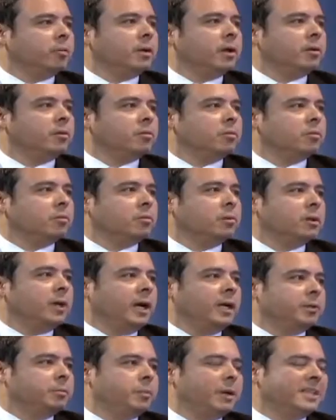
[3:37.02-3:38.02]
Brasil. Uhum. A
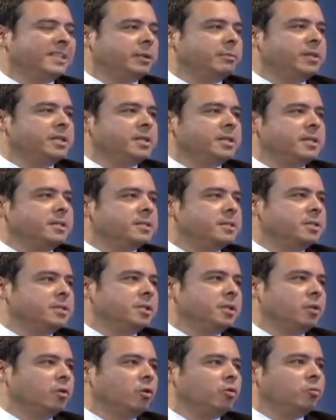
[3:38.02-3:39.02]
gente praticamente não
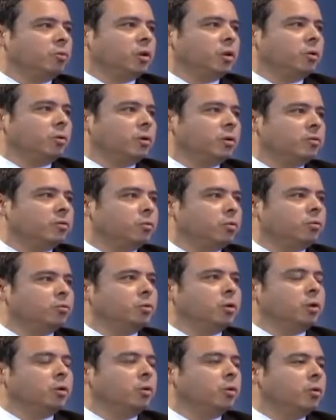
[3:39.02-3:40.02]
existia em 2002, em
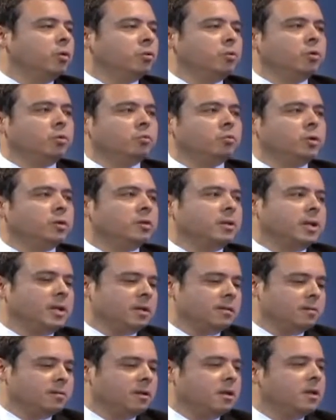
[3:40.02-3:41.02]
2012,
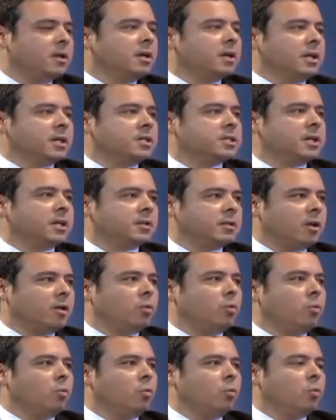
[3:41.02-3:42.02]
2013, a gente já tem
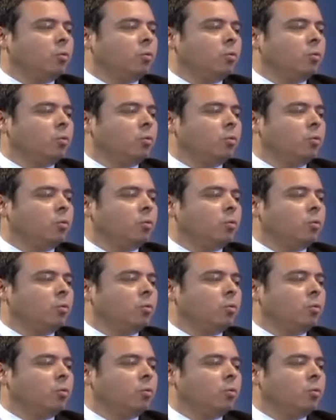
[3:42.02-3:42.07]
um,